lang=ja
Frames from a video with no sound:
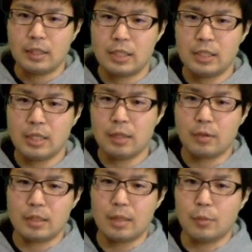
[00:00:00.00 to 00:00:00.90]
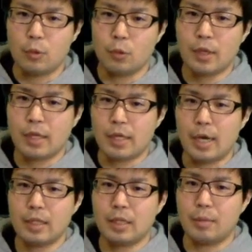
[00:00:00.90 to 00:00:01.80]
CN が全部この中に
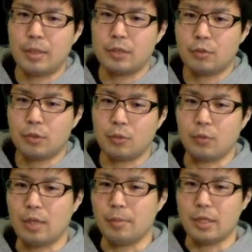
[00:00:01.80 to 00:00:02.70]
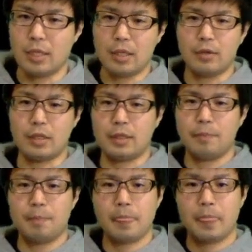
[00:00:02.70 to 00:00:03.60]
入っていますよってことが今言えたわけですね。
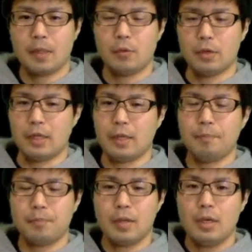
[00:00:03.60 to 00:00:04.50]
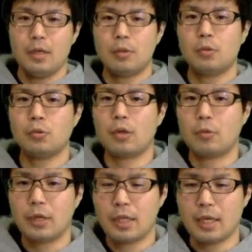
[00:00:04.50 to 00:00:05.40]
これでね。ということで、こ
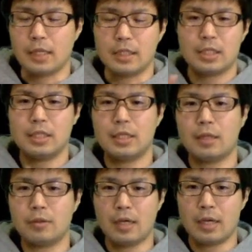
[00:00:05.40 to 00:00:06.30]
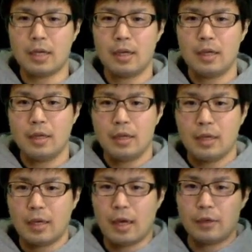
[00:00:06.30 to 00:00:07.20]
れで CN が、
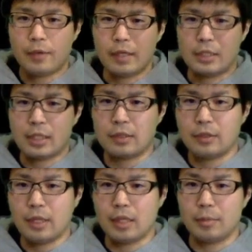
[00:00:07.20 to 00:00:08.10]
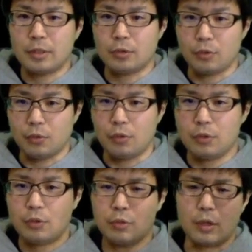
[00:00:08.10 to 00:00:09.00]
えー、アルファに近づいていきますよとい
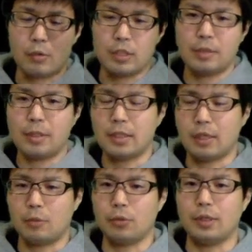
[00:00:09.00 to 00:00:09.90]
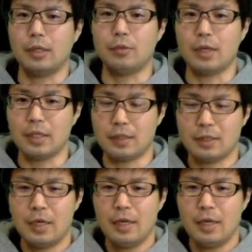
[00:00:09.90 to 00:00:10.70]
うことがこれ示せたことになるわけです。